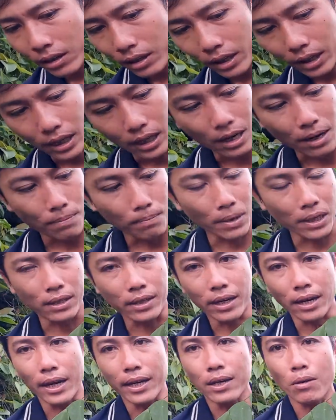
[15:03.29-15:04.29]
thì mình
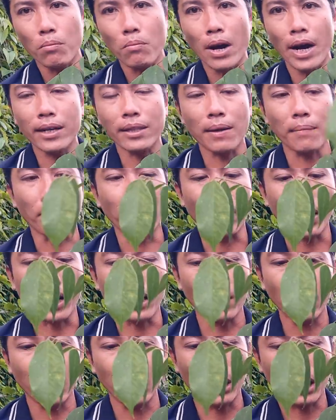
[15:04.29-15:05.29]
sẽ để trong mát tầm
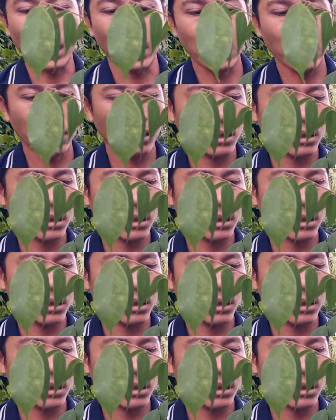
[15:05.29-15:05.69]
khoảng là